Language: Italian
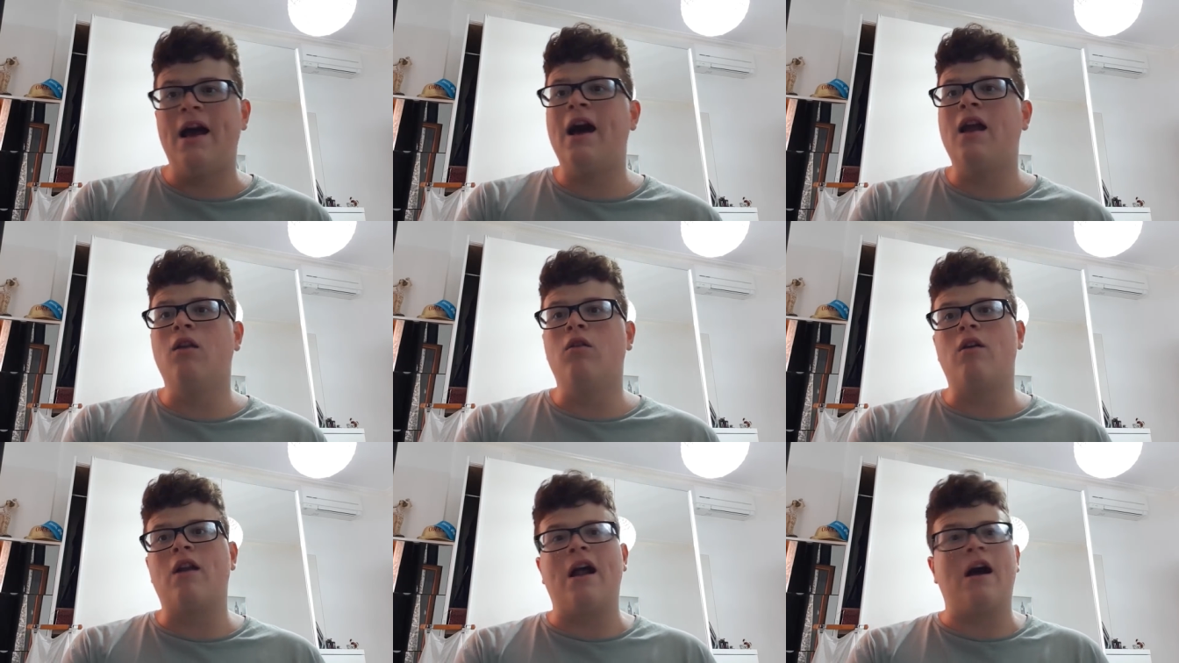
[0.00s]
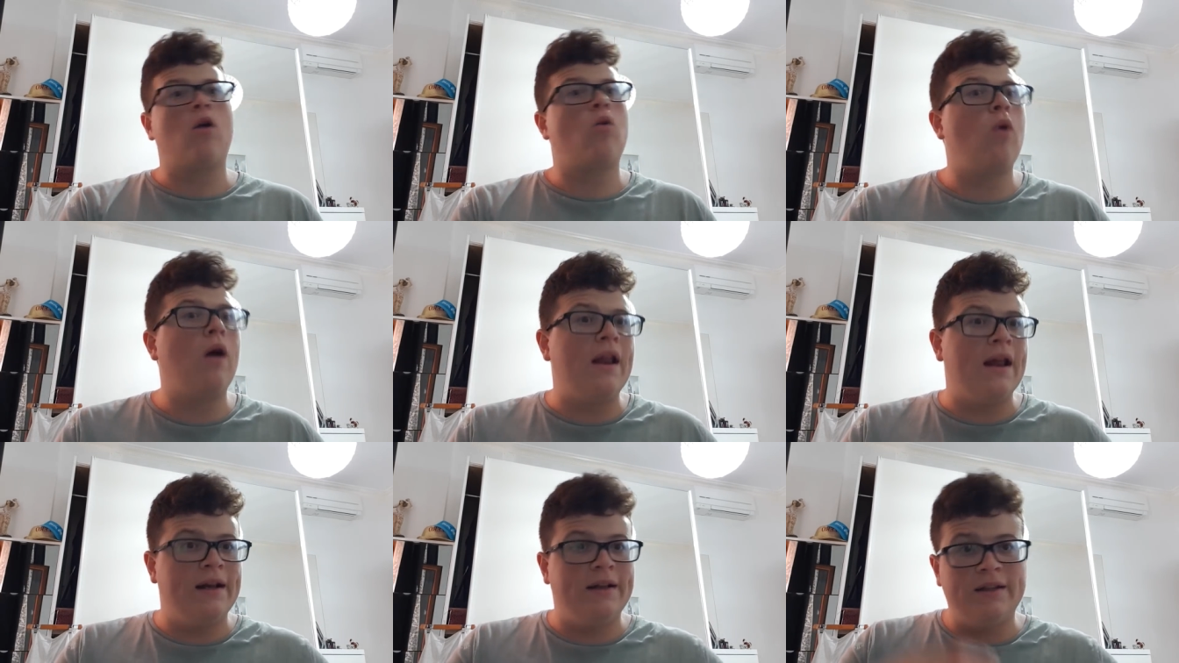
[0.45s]
Allora,
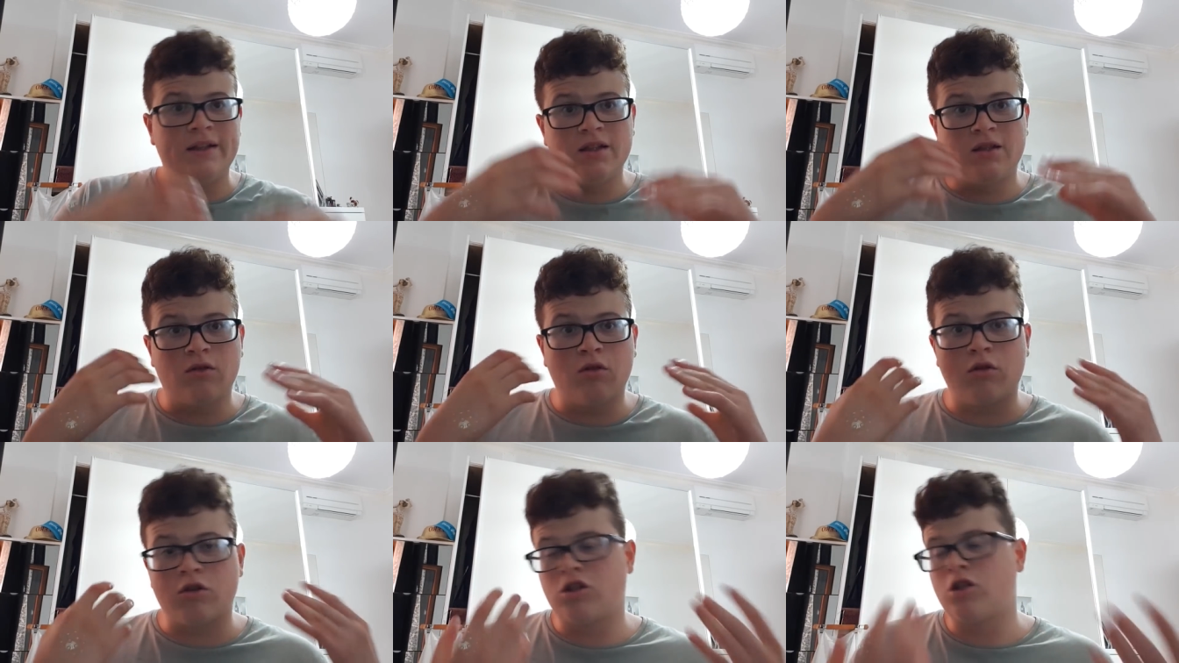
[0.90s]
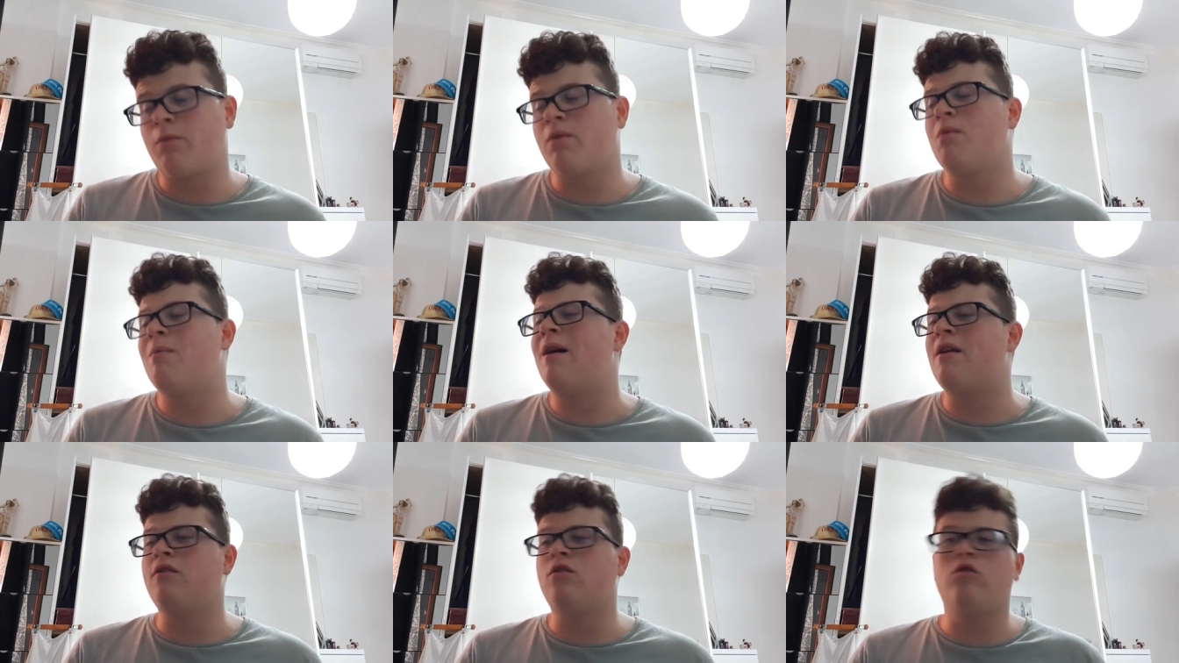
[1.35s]
qual è il discorso
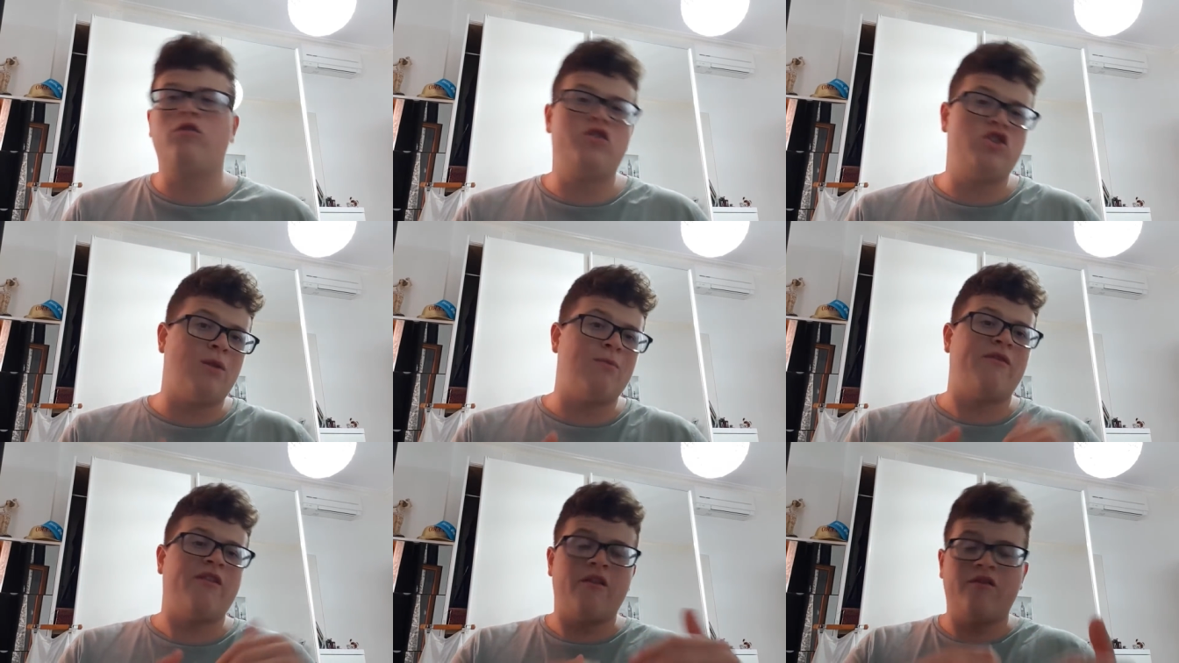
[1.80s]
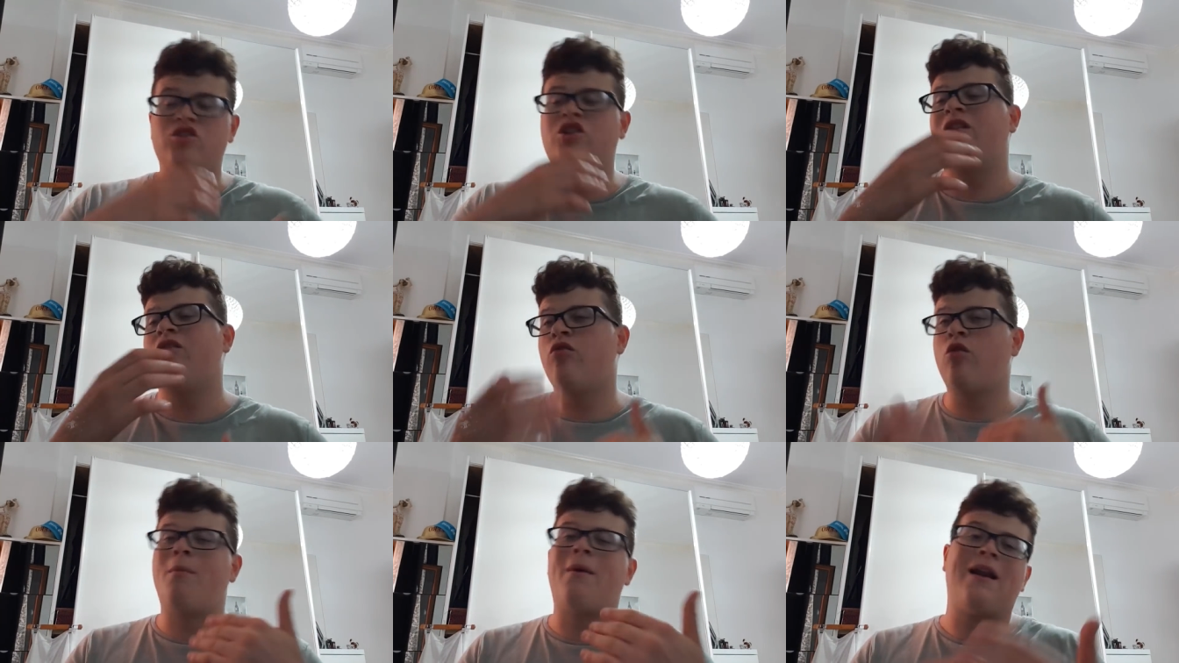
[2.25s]
primario di cui già, già,
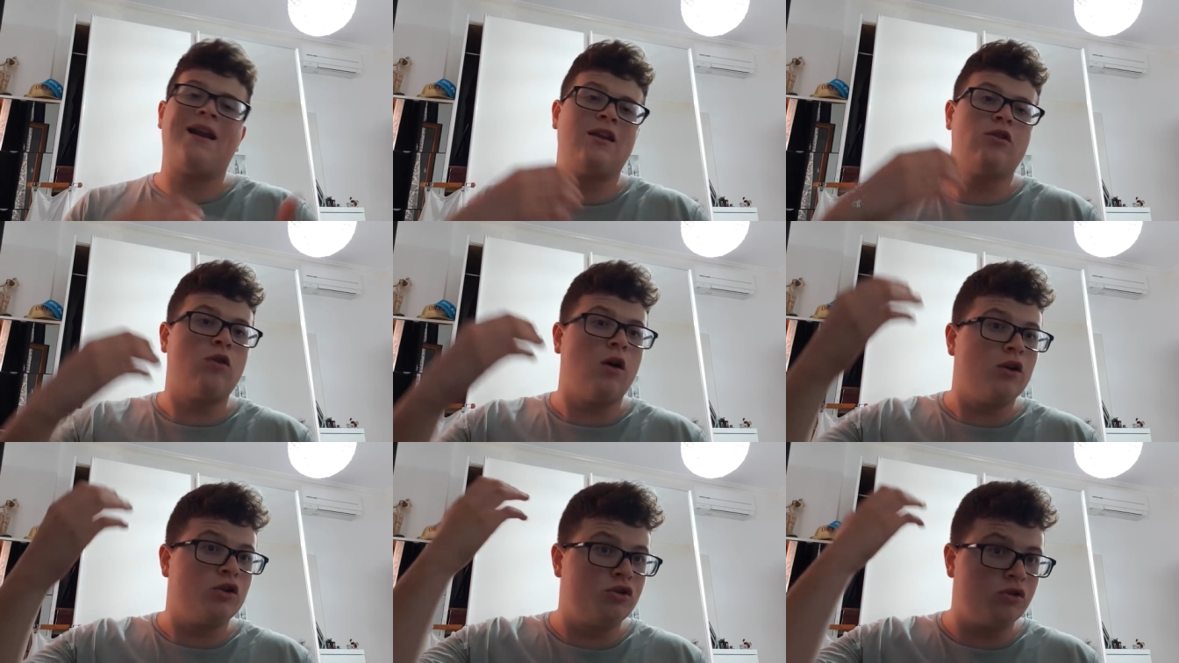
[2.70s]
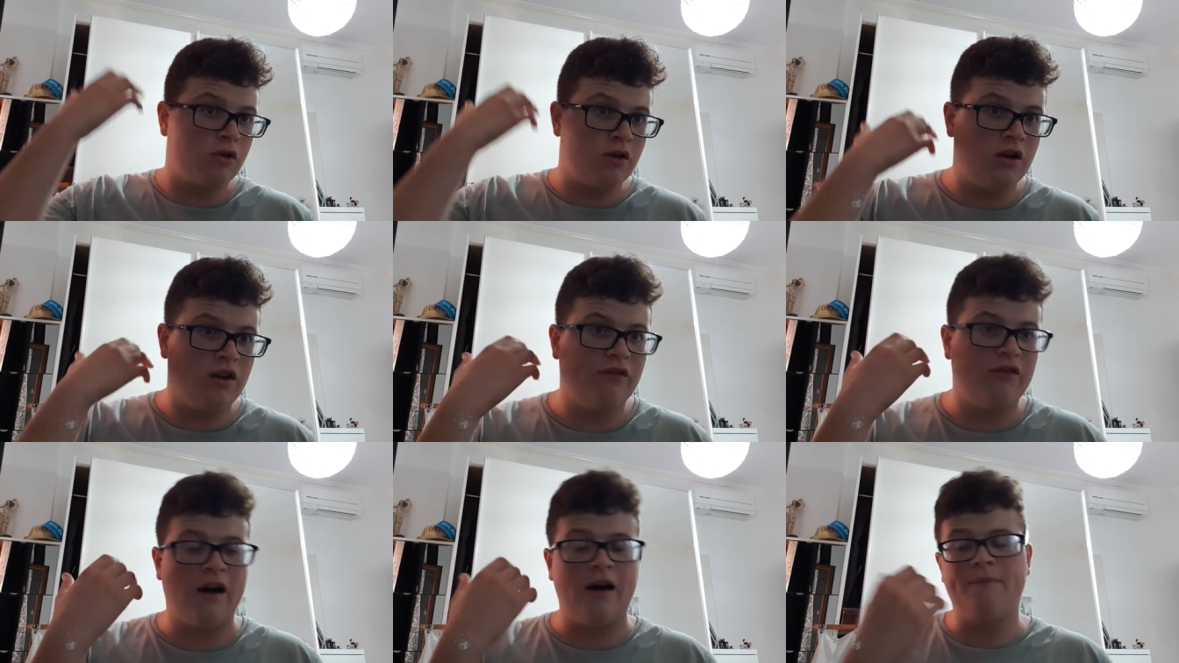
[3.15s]
avevo parlato
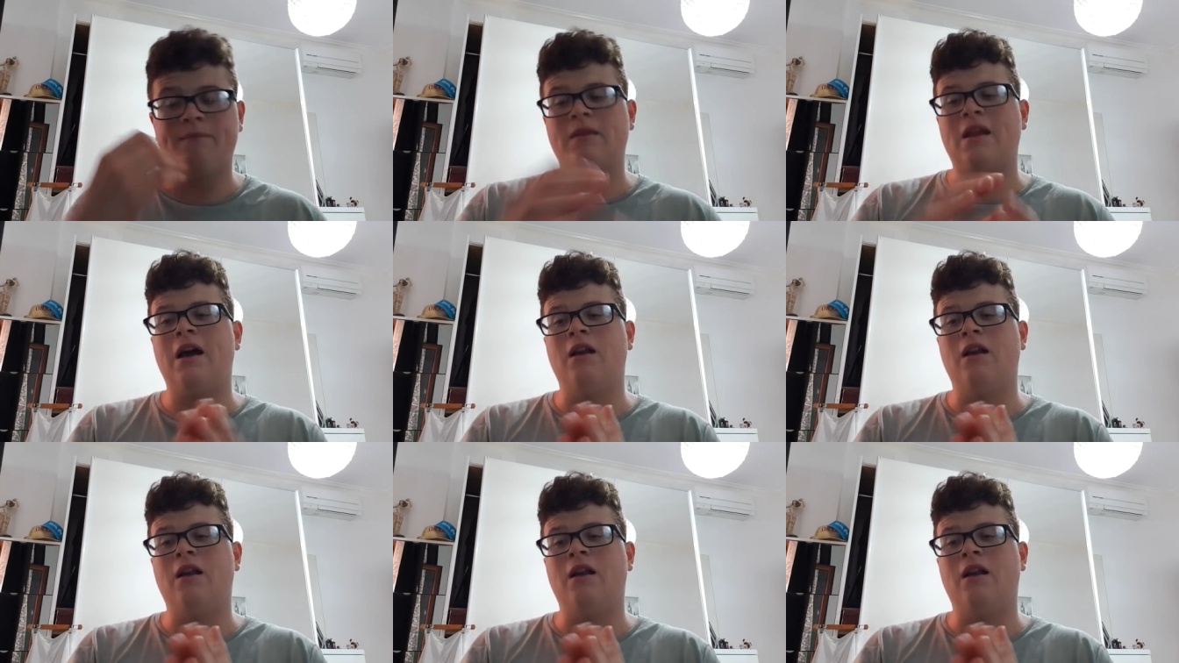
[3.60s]
giorni fa?